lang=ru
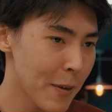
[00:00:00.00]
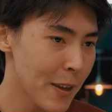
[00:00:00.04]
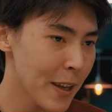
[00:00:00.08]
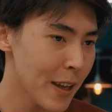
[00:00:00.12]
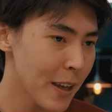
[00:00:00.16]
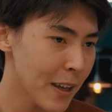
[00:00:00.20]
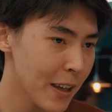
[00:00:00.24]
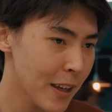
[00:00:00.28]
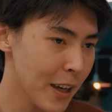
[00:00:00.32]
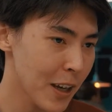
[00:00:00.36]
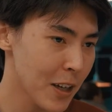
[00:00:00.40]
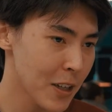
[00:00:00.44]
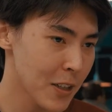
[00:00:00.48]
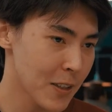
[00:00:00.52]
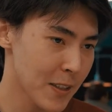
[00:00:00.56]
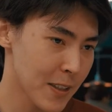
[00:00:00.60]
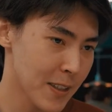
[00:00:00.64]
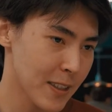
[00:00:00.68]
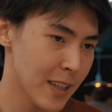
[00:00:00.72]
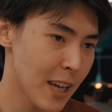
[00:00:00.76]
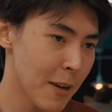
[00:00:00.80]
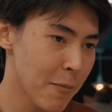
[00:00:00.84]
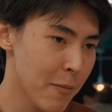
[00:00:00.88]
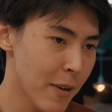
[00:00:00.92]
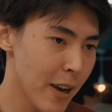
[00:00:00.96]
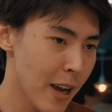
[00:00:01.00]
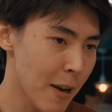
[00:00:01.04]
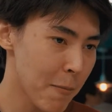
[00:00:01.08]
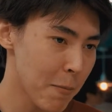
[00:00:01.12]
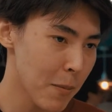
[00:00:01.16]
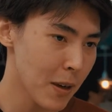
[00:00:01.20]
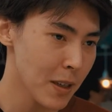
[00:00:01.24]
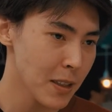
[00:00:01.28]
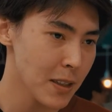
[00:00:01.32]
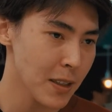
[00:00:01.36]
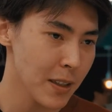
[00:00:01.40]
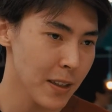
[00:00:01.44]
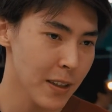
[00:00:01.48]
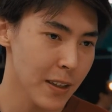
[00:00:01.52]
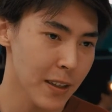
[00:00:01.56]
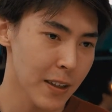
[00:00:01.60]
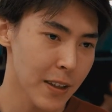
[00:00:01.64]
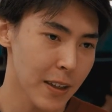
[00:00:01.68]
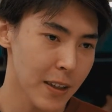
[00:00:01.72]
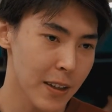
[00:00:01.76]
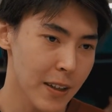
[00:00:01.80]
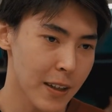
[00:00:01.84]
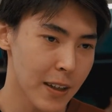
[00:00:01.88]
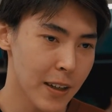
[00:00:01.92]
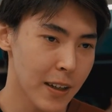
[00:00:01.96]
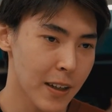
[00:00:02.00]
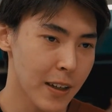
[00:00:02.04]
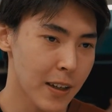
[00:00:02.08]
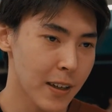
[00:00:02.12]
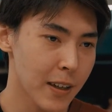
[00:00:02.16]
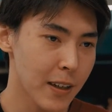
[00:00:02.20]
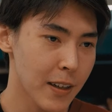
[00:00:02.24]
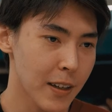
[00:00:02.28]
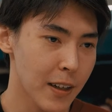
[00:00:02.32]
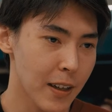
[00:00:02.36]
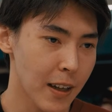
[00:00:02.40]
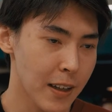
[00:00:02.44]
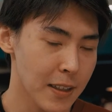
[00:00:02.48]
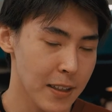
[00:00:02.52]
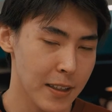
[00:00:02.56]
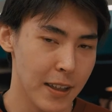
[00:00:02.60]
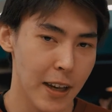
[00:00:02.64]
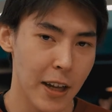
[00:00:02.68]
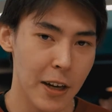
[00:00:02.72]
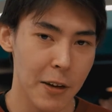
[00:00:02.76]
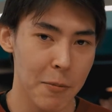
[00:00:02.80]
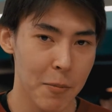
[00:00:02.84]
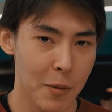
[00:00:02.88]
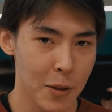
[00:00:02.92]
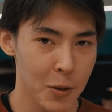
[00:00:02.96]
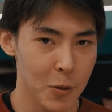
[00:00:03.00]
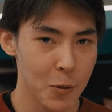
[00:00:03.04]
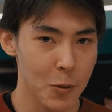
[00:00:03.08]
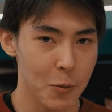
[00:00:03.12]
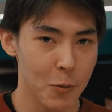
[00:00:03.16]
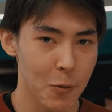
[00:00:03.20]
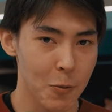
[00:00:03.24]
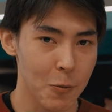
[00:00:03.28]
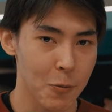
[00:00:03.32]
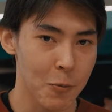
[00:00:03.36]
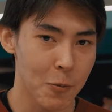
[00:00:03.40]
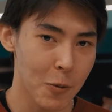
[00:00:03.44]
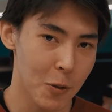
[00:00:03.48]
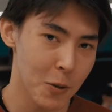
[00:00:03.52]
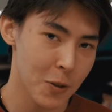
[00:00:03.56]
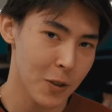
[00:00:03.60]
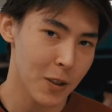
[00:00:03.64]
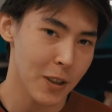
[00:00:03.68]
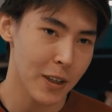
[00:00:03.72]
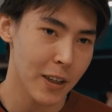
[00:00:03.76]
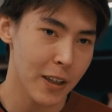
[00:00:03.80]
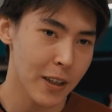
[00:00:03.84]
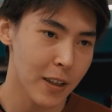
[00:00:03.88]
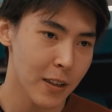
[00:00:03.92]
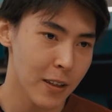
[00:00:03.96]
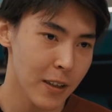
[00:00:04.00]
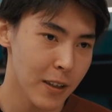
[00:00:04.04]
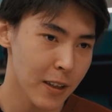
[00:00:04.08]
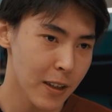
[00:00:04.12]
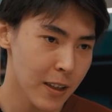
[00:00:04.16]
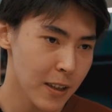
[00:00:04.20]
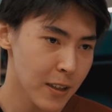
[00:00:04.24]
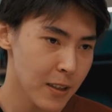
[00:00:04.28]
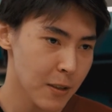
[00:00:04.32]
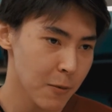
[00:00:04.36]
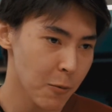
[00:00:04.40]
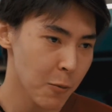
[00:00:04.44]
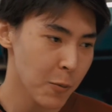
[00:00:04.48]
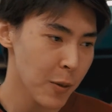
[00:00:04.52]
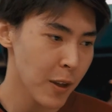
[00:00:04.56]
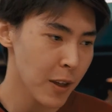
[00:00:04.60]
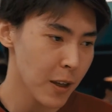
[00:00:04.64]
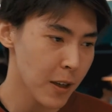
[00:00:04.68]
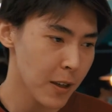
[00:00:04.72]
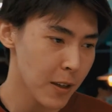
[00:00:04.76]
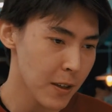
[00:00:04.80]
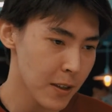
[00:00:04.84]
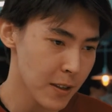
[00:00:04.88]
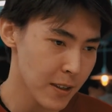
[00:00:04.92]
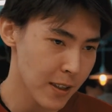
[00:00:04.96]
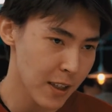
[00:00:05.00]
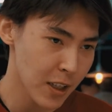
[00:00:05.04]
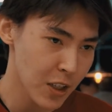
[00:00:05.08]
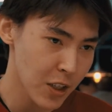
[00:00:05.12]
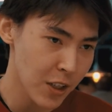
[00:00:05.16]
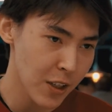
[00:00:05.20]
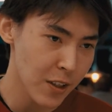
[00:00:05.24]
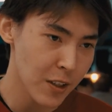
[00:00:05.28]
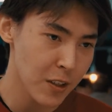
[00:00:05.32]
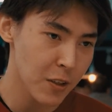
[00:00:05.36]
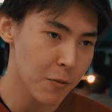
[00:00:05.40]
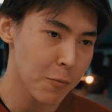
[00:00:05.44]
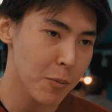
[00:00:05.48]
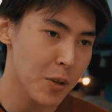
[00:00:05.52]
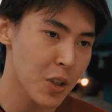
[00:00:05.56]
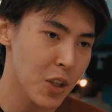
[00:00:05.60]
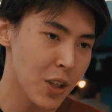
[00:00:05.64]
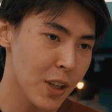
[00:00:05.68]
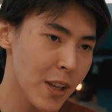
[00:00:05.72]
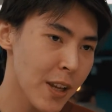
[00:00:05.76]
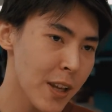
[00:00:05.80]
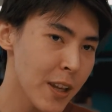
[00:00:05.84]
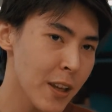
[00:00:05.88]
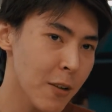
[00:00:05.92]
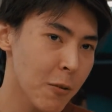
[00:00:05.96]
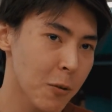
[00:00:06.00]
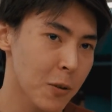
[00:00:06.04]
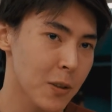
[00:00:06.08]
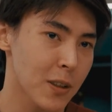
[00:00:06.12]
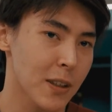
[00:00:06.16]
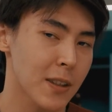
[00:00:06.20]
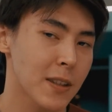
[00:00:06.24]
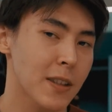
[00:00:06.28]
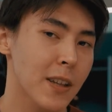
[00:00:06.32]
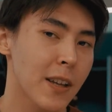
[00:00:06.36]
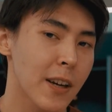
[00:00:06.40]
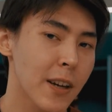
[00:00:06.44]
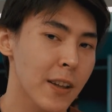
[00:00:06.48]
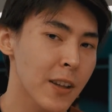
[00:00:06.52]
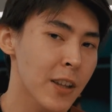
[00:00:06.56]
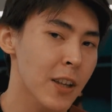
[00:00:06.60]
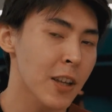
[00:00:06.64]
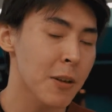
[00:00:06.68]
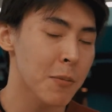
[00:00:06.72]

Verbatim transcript: меня, кажется, самое опасное знакомый, это Аскар и Мансур просто. И, и у меня сложилось впечатление вот со стороны